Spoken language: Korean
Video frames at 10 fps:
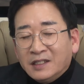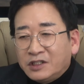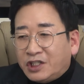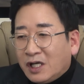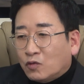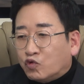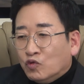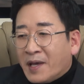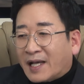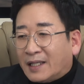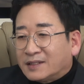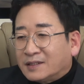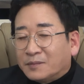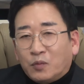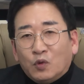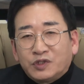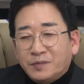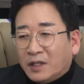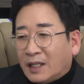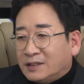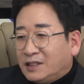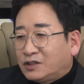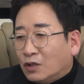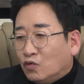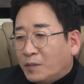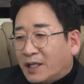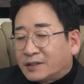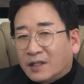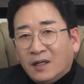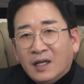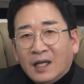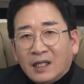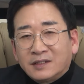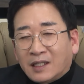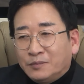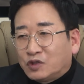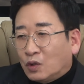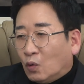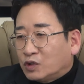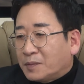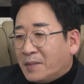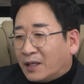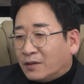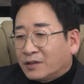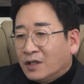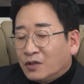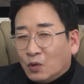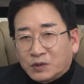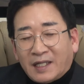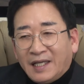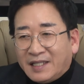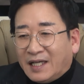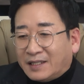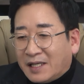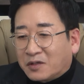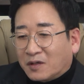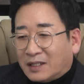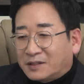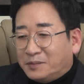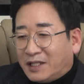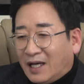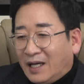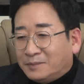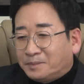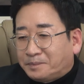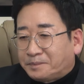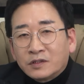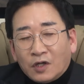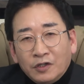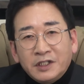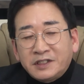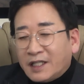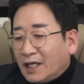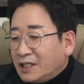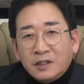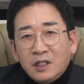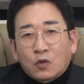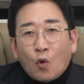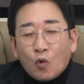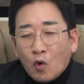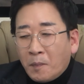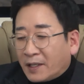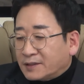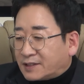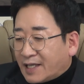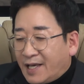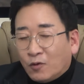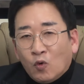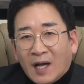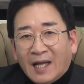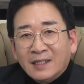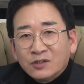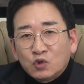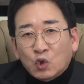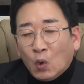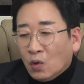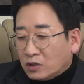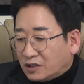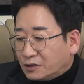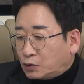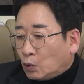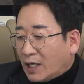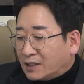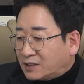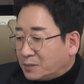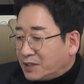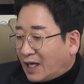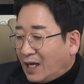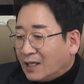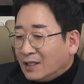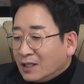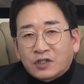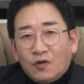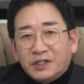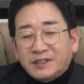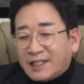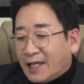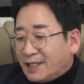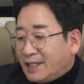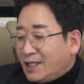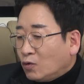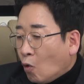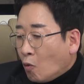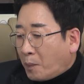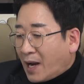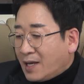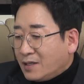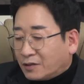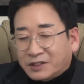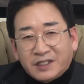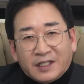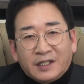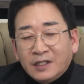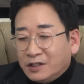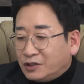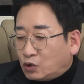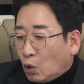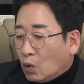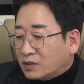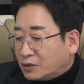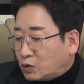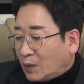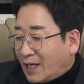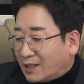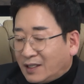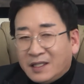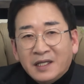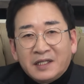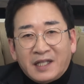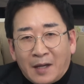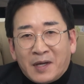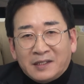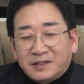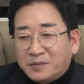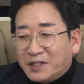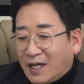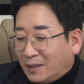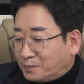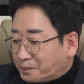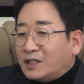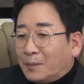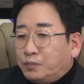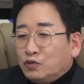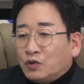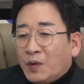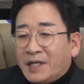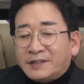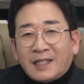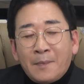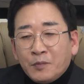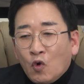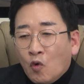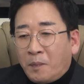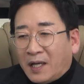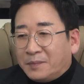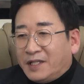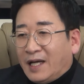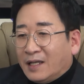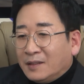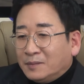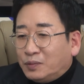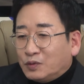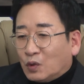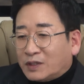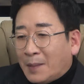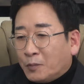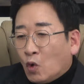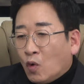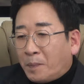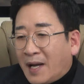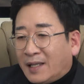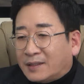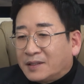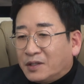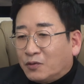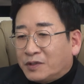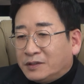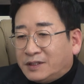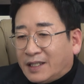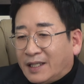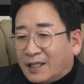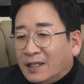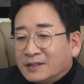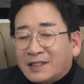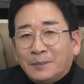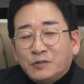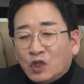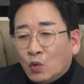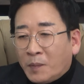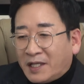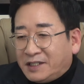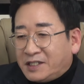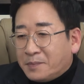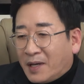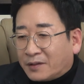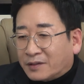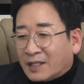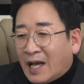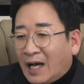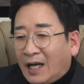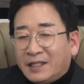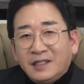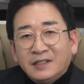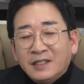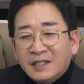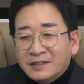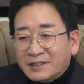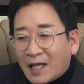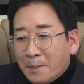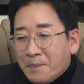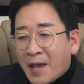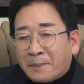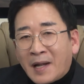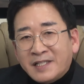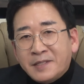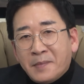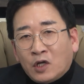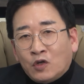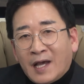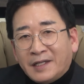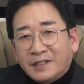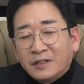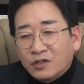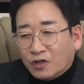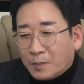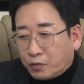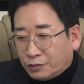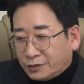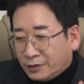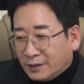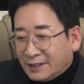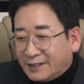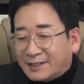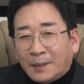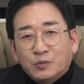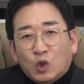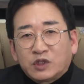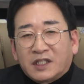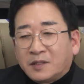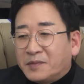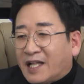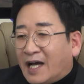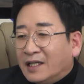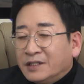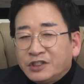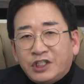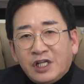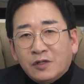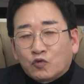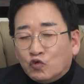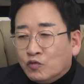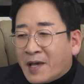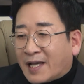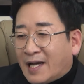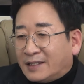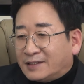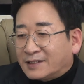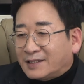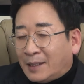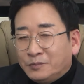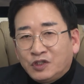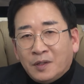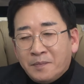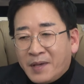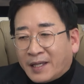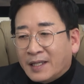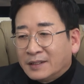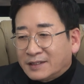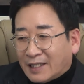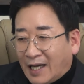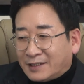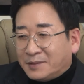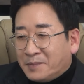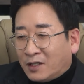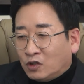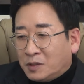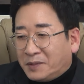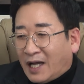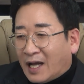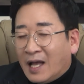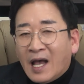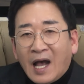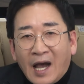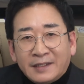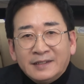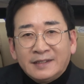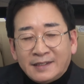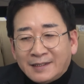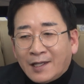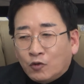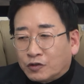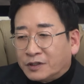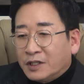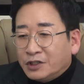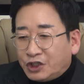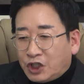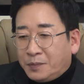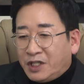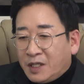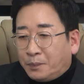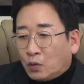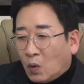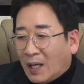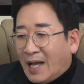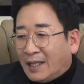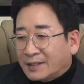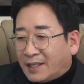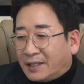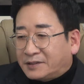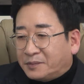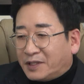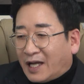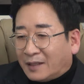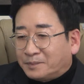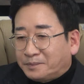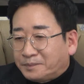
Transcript: 실구매가는 보시면 한 이천구백에서 한 삼천오십만 원 요 사이가 될 것 같습니다. 전기차 이공공팔은 재고가 초극소량이 있습니다. 전기차 이공팔 역시 이 초극소량이 남아 있습니다. 자, 뿌조의 삼공팔입니다. 뿌조 삼공팔 같은 경우는 현재 삼천오백이십만 원, 할인은 삼백팔십만 원 할인, 여기에 플러스 이 삼 종 세트입니다. 실구매가는 삼천백사십만 원입니다. 할인 시세율은 십이 퍼센트가 되겠습니다.